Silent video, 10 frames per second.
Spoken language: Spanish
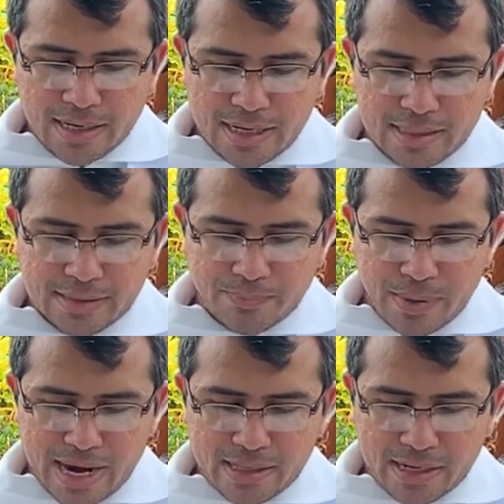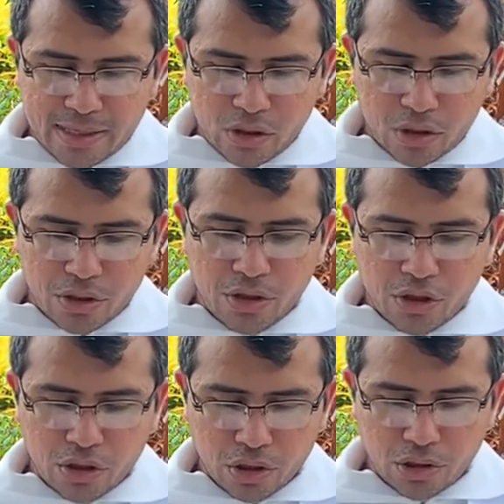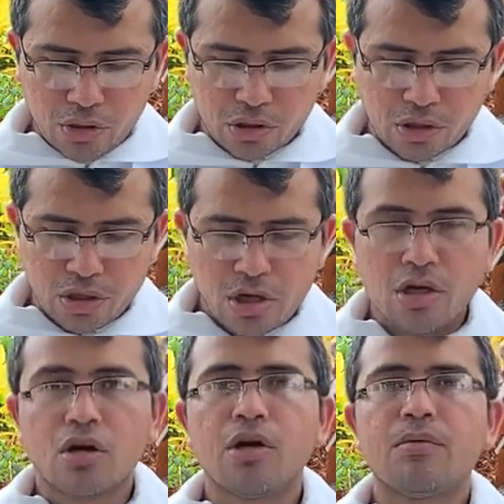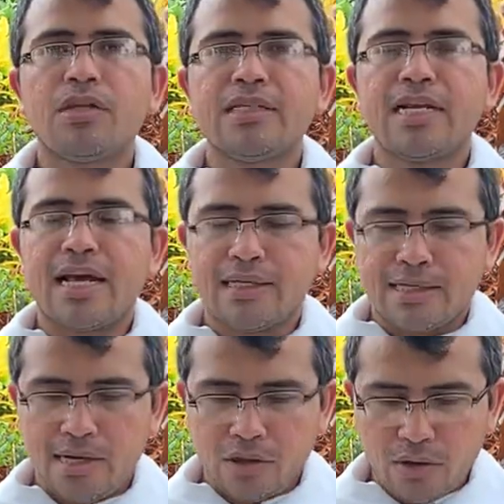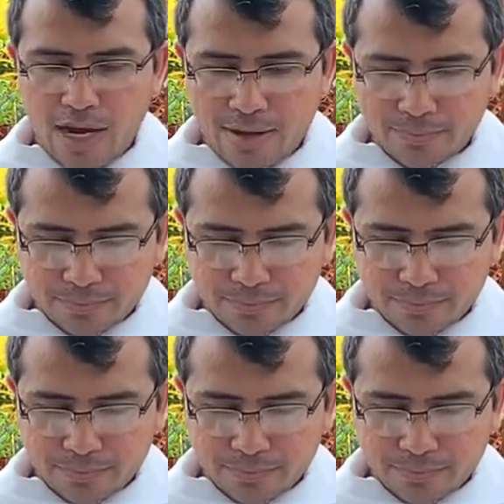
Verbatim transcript: es Padre de todos nosotros, como dice la Escritura.